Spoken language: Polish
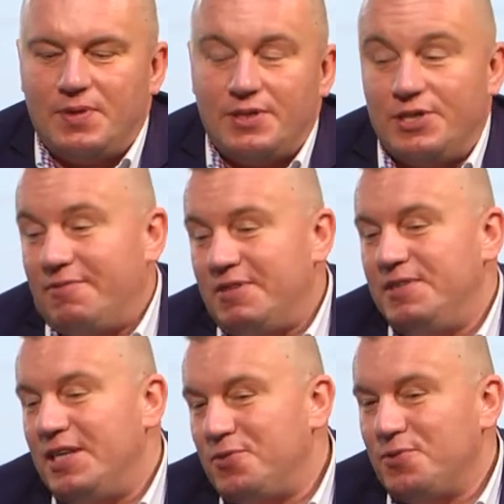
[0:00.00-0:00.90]
czy nawet
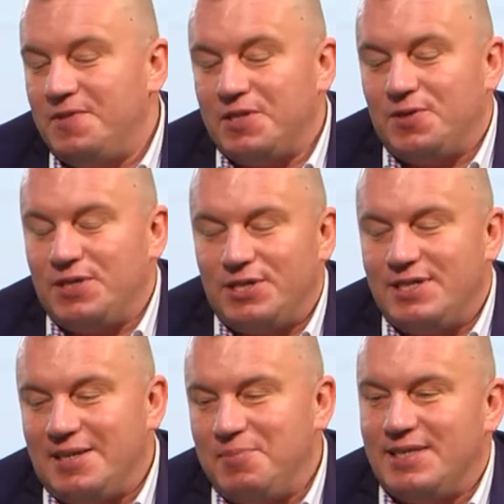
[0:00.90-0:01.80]
widać tu zwierząt,
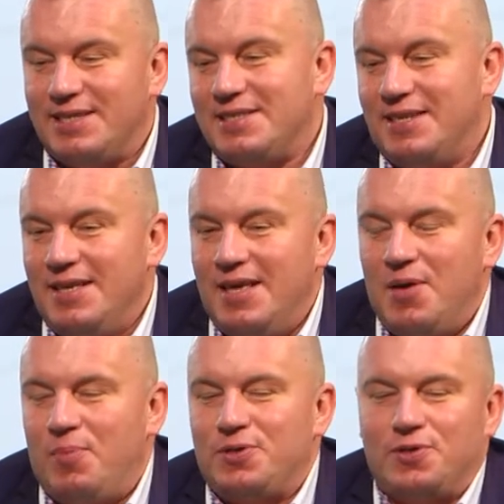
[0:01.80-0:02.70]
jeżeli samice chce
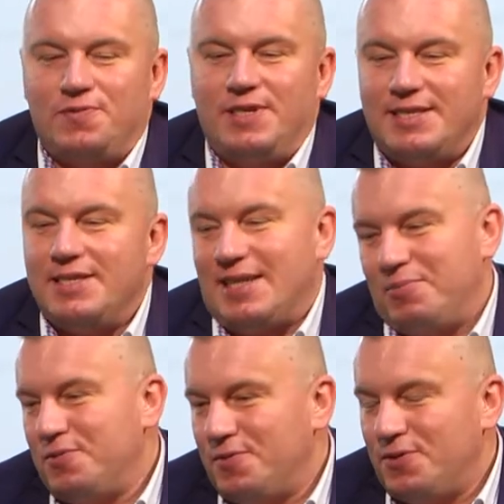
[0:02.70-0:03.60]
posiąść więcej
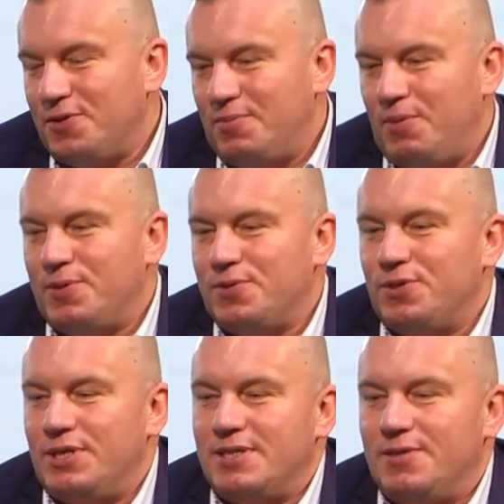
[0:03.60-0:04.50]
samców, no to są po prostu
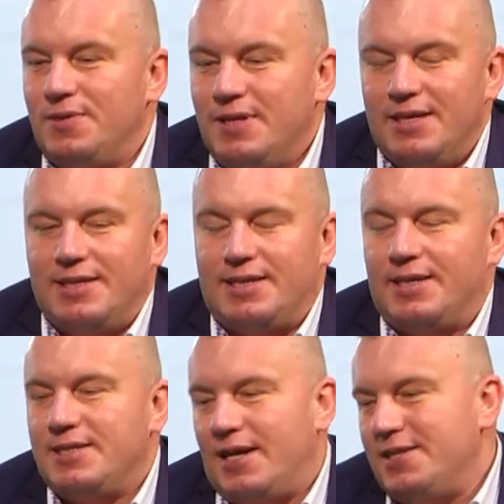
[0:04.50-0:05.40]
często
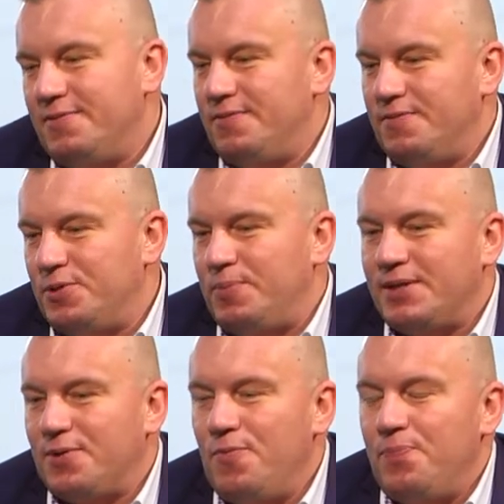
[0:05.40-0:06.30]
zagryzani. W
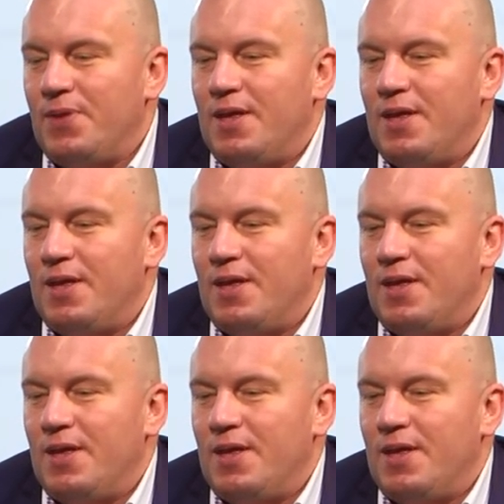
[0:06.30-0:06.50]
przypadku